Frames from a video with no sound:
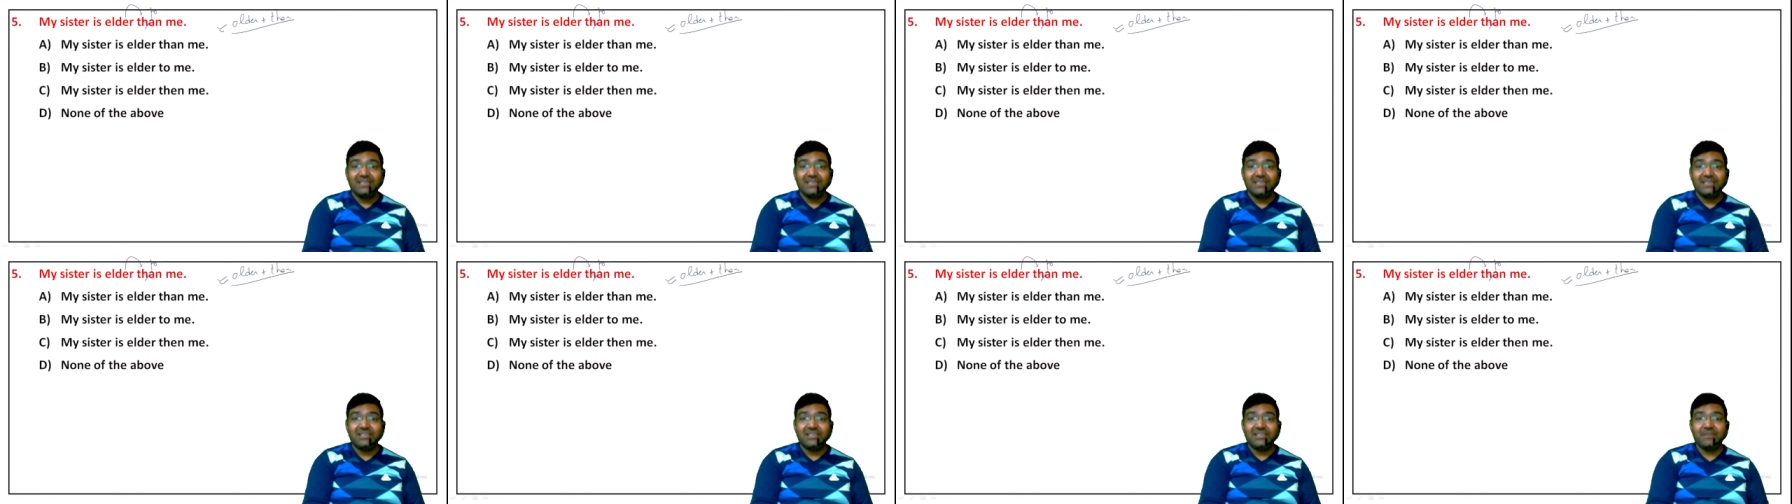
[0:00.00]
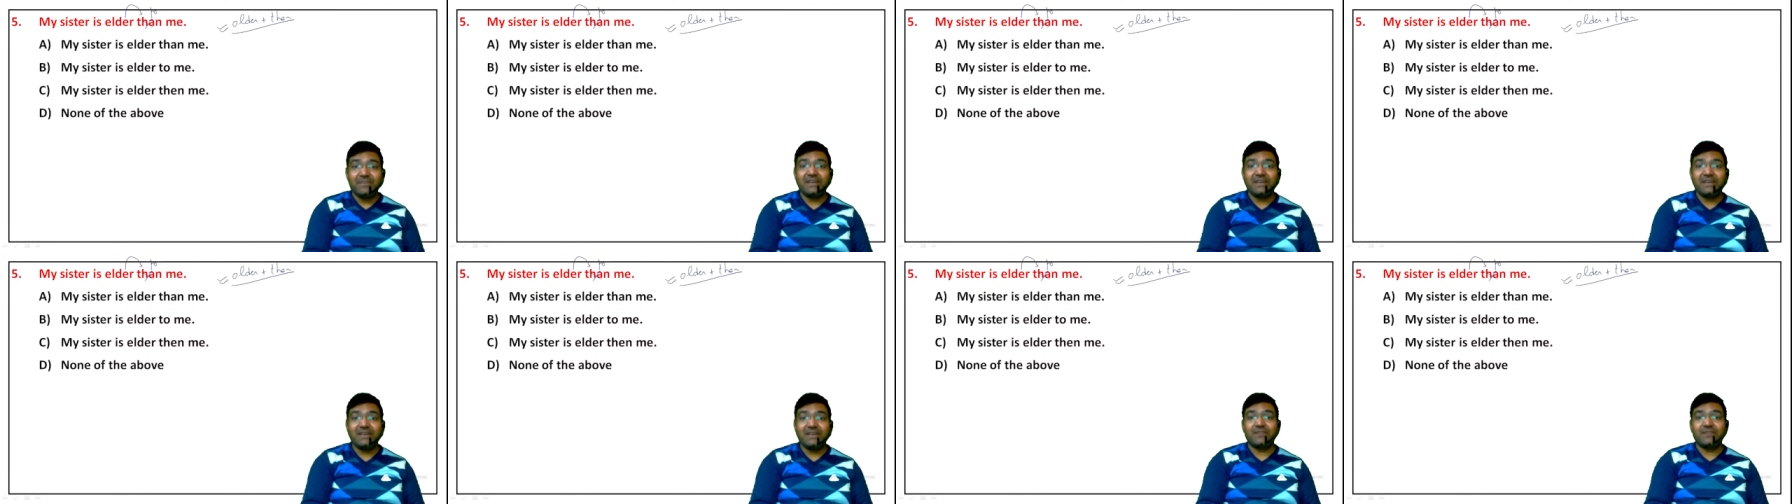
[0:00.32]
ये
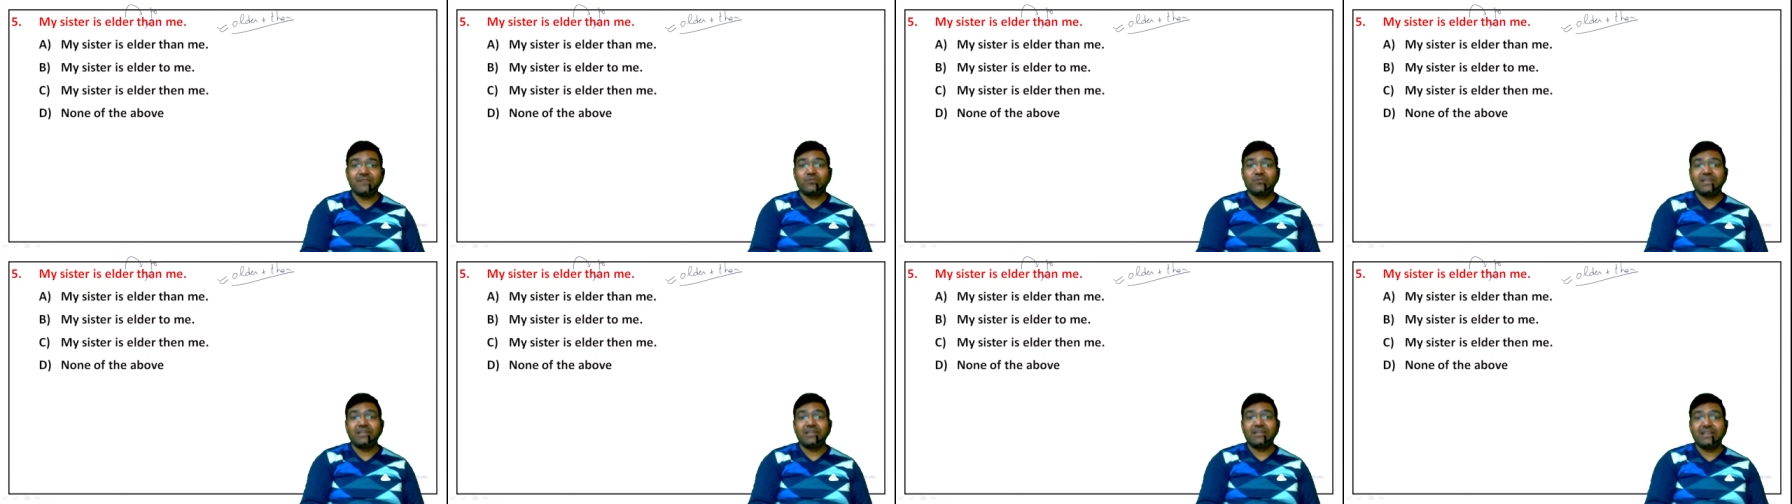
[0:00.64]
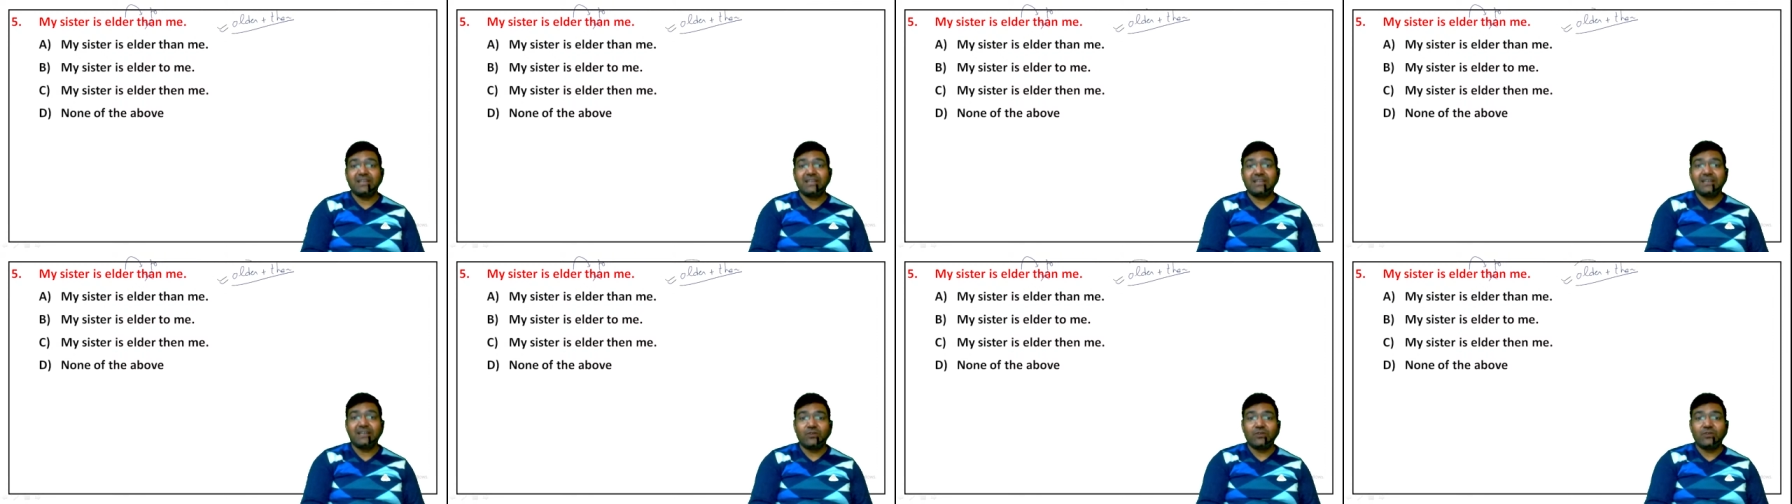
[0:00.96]
भी आपको ध्यान
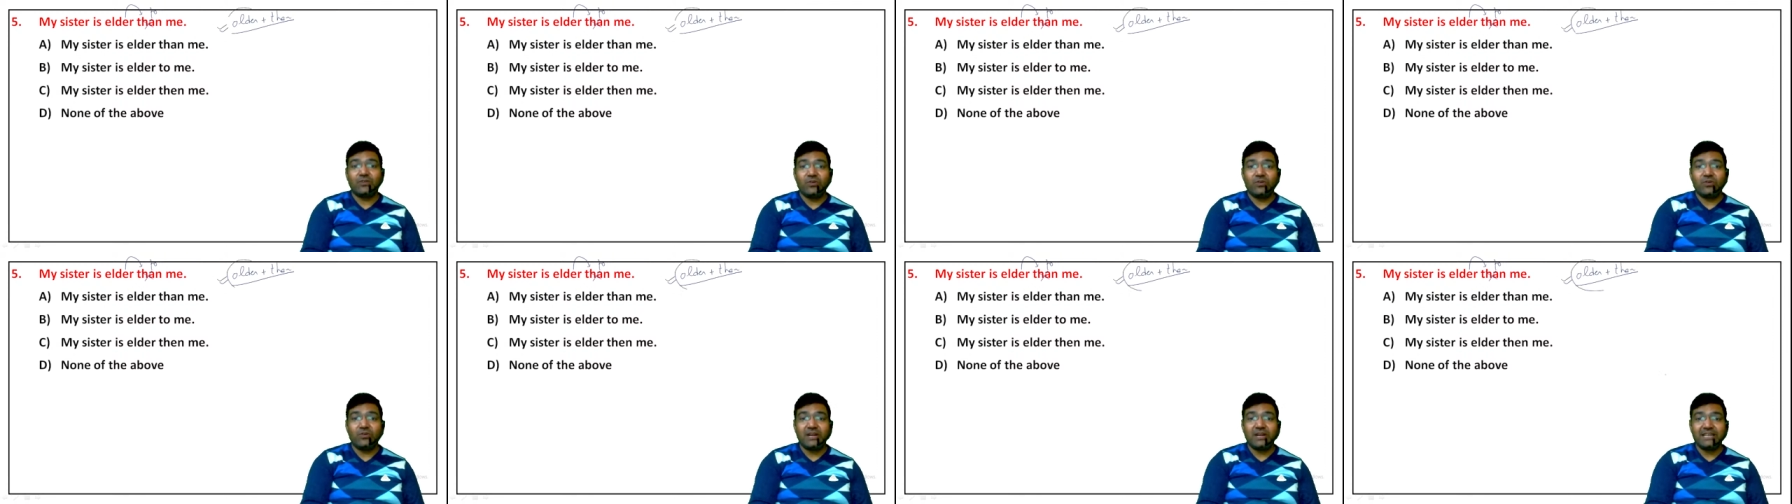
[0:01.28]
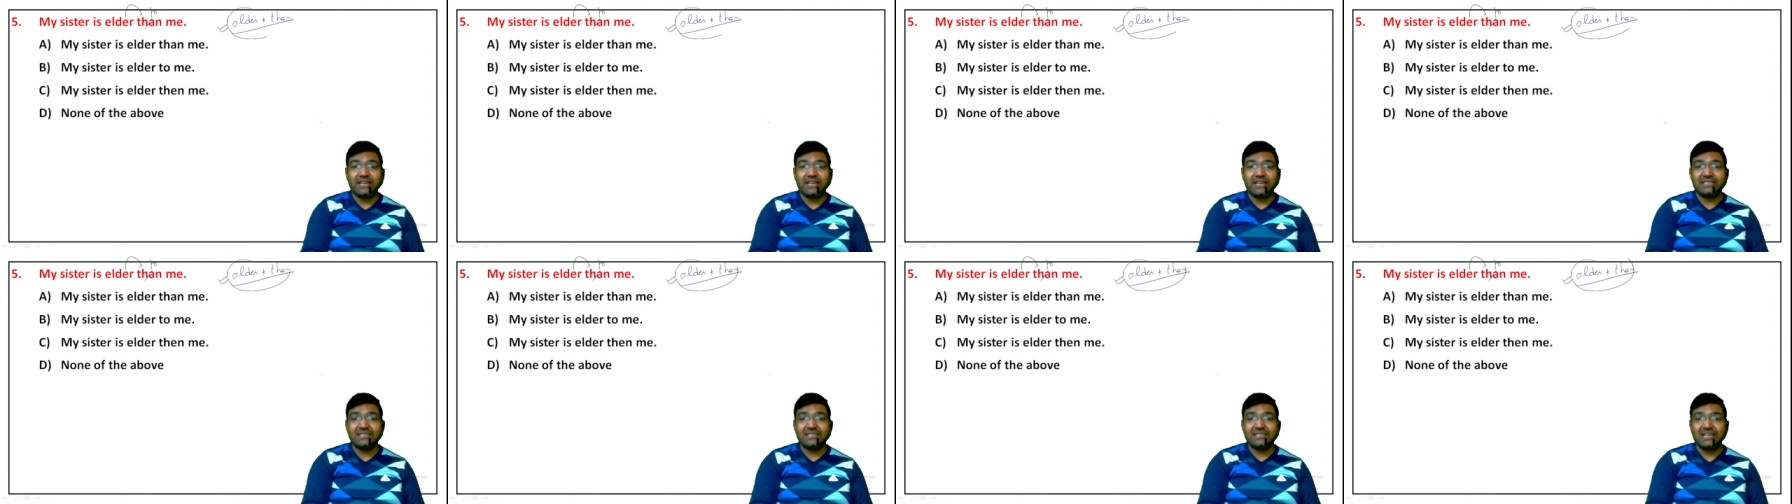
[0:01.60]
रखना है ओल्डर
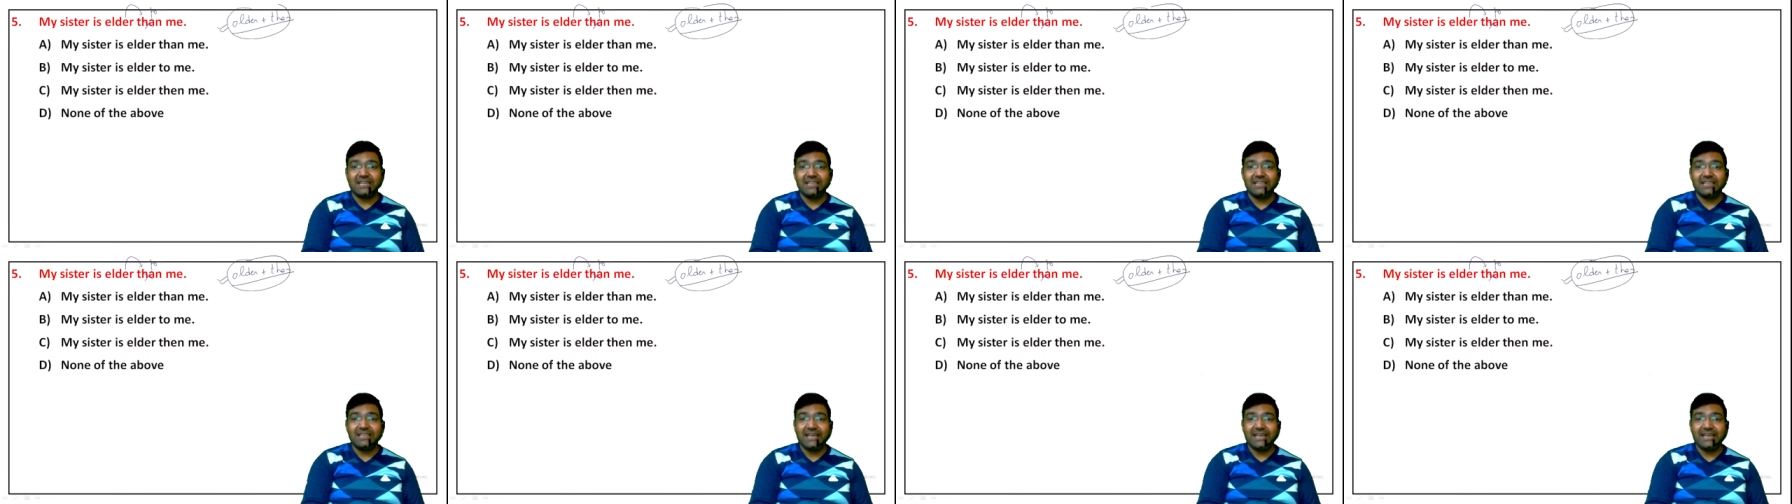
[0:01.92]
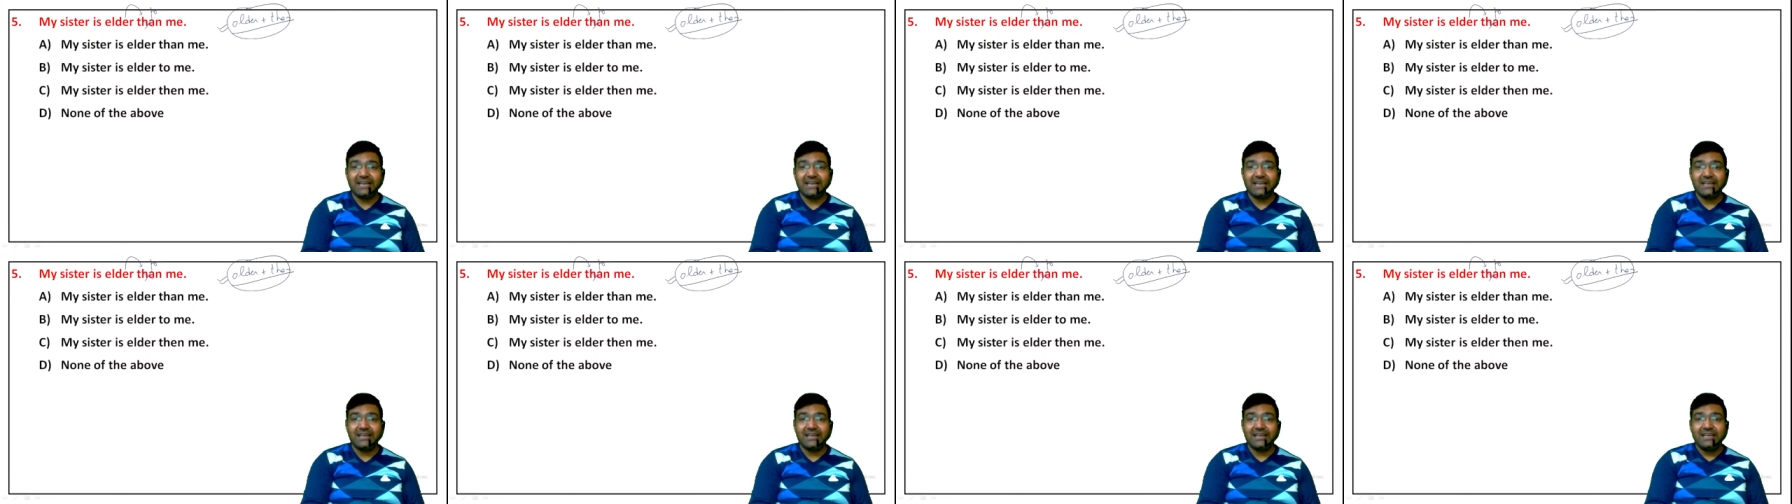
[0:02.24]
के साथ
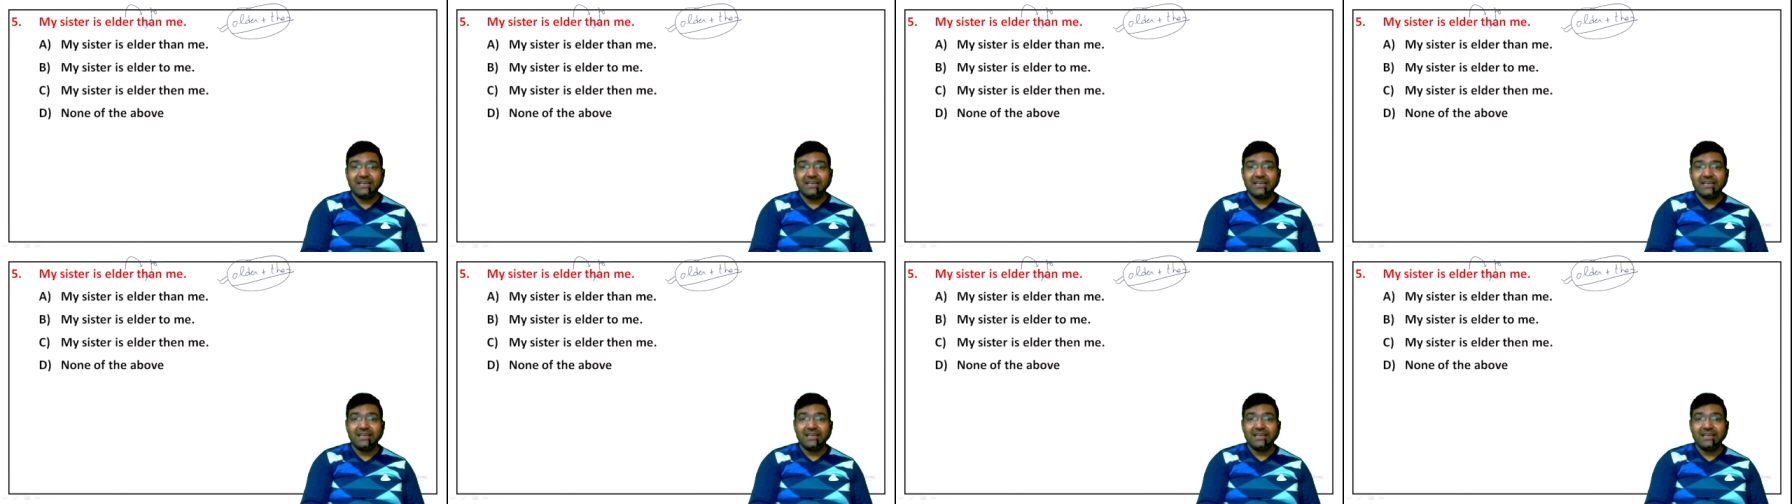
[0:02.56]
देन